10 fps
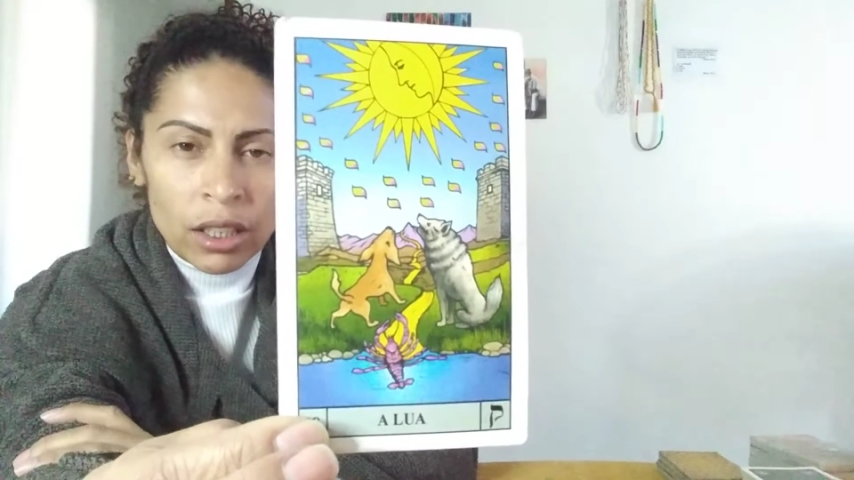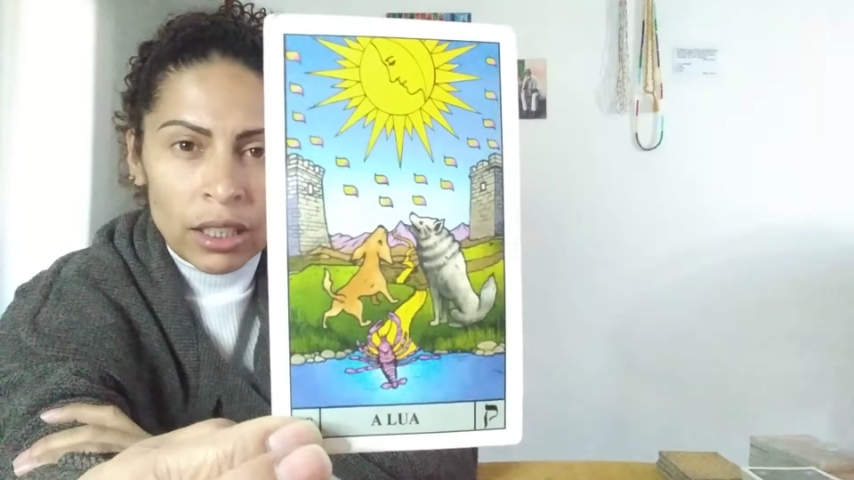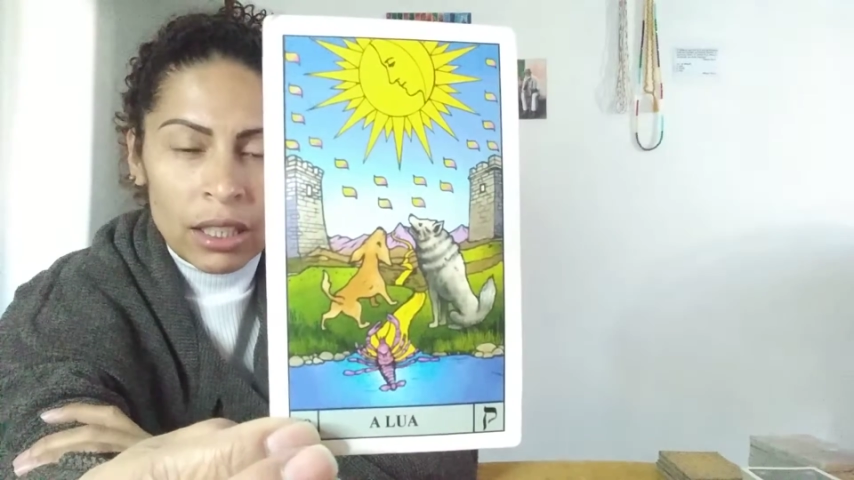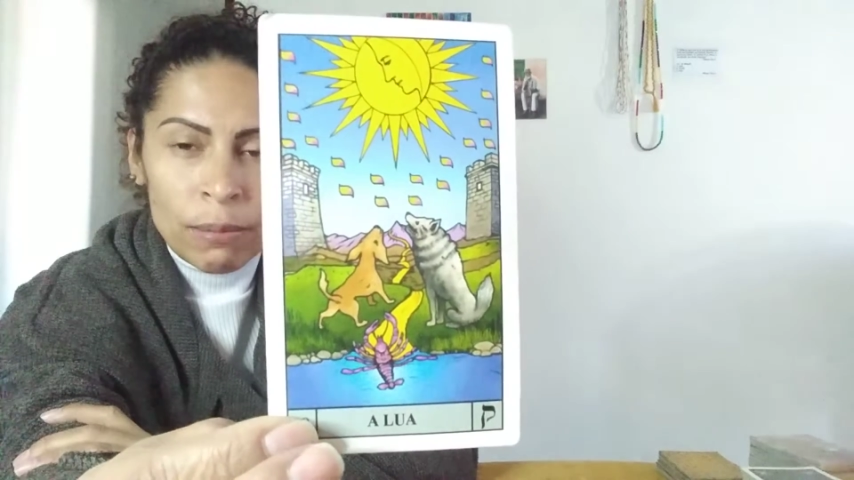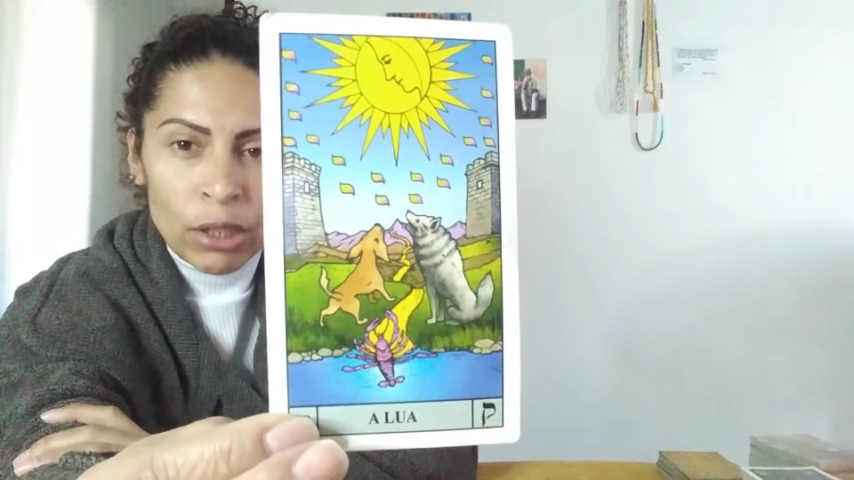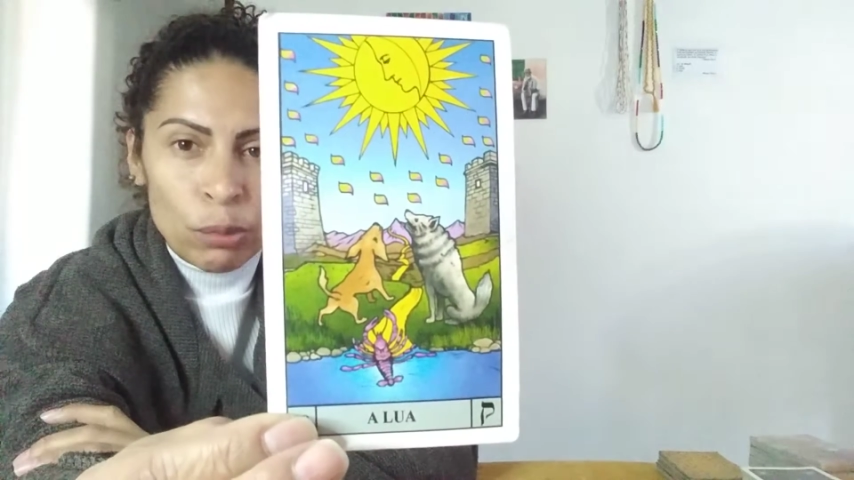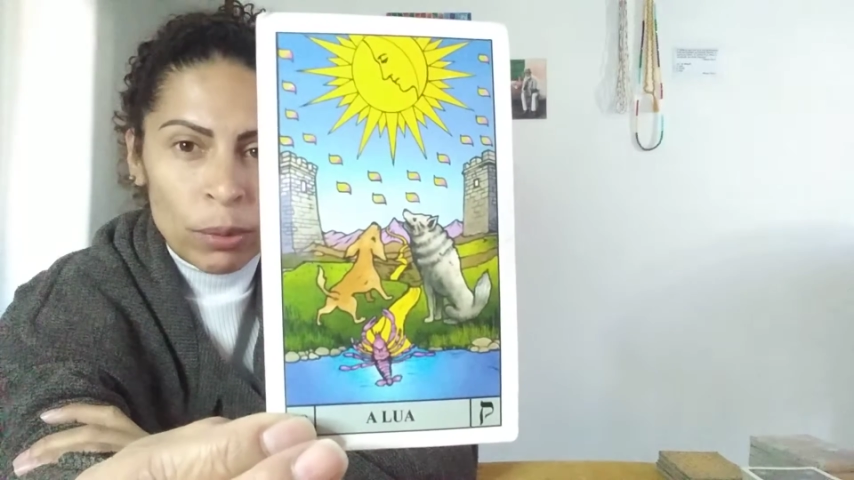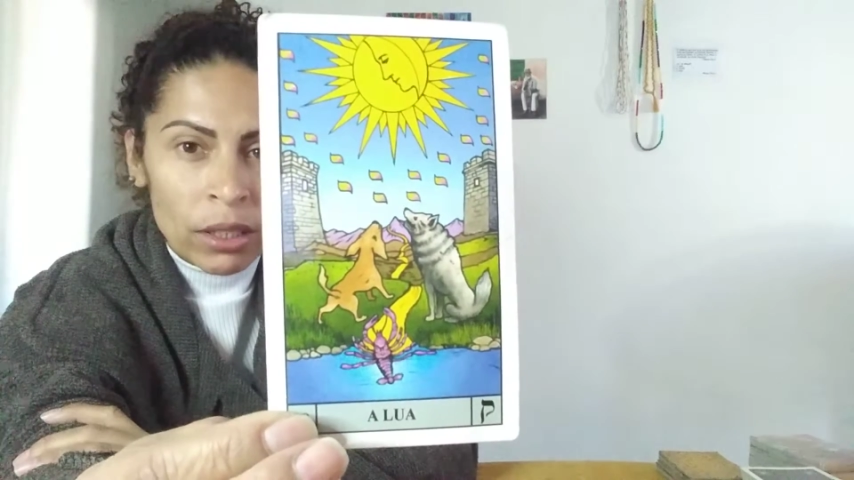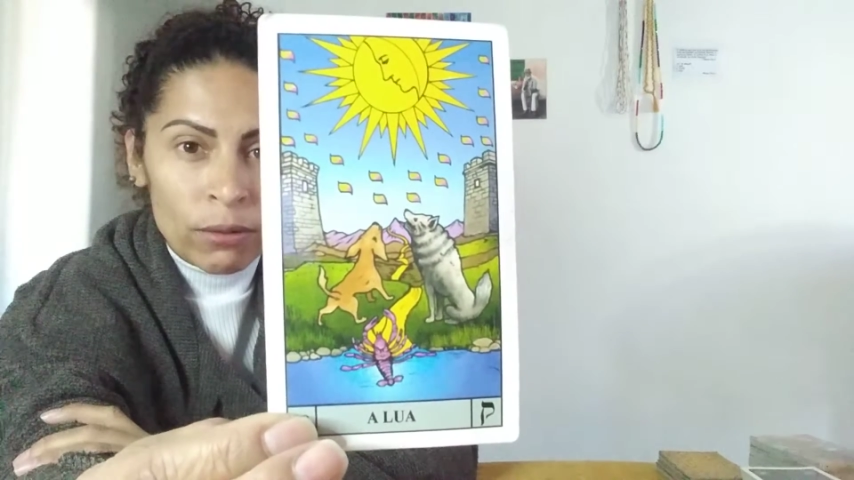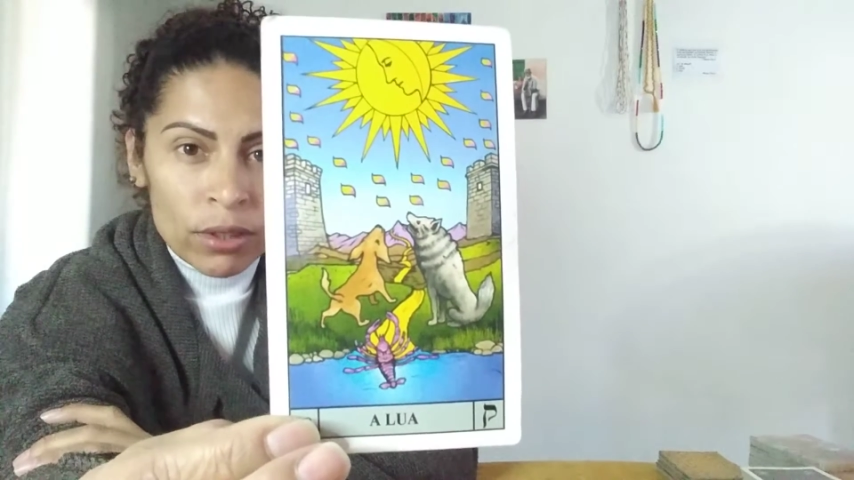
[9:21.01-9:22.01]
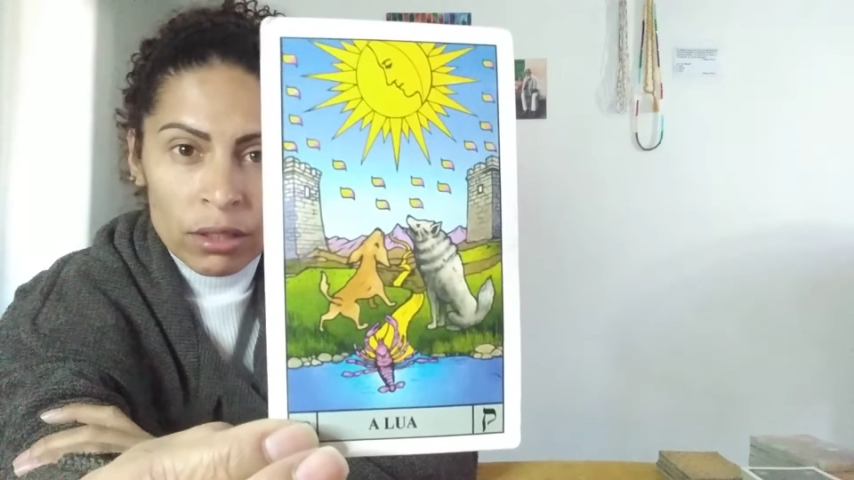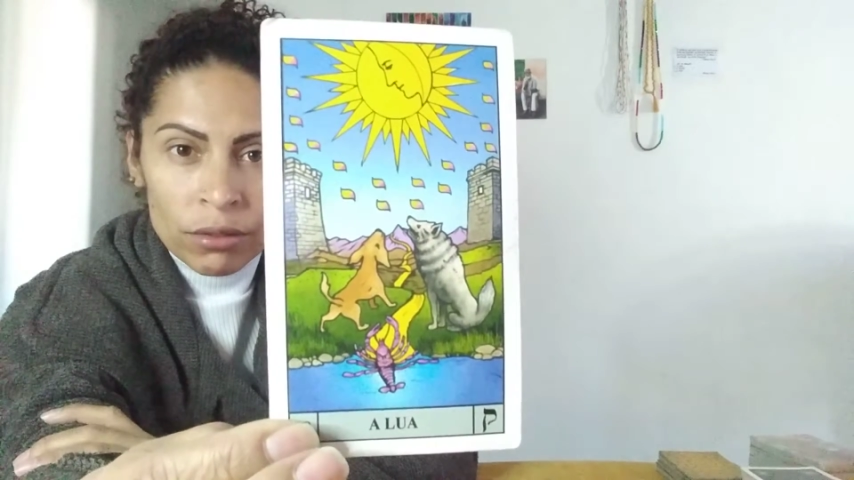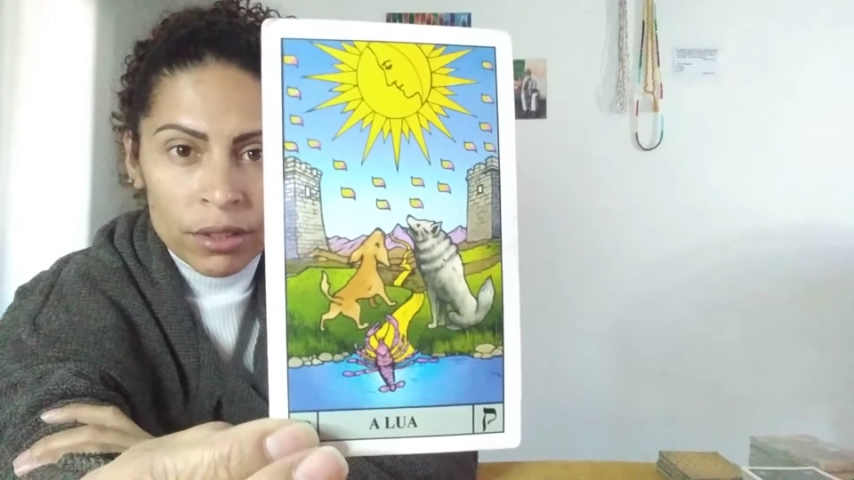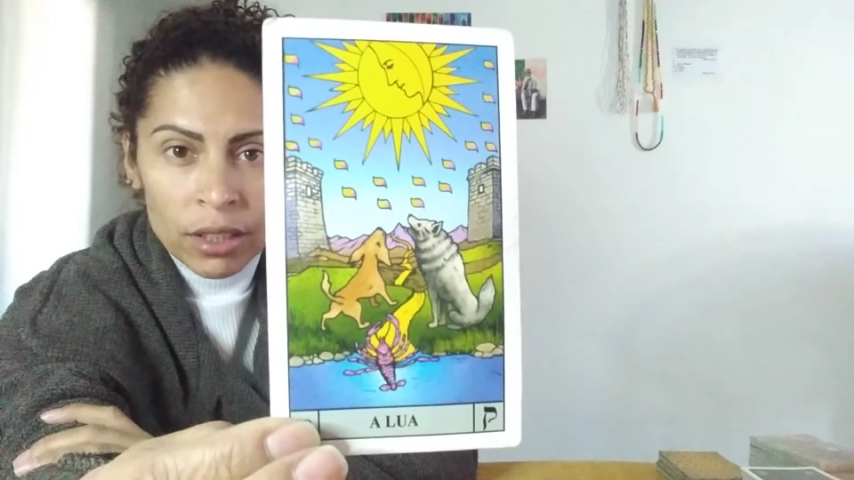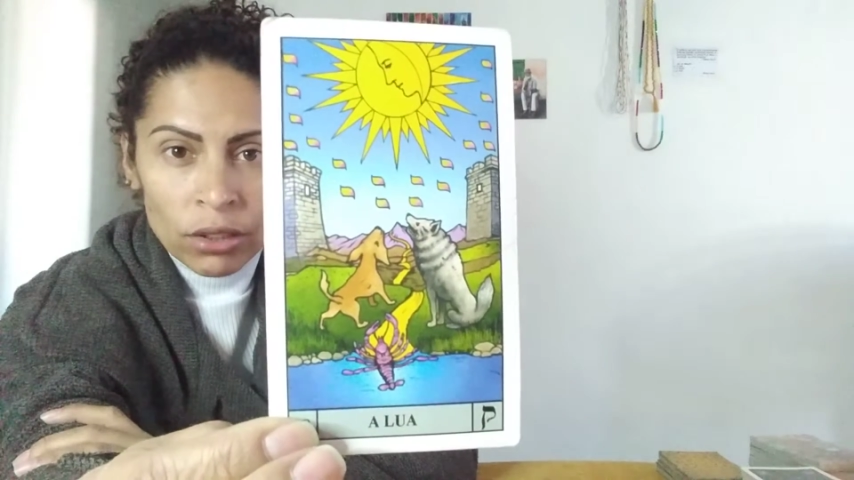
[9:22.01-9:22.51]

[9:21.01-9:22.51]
E aqui pede para que você não se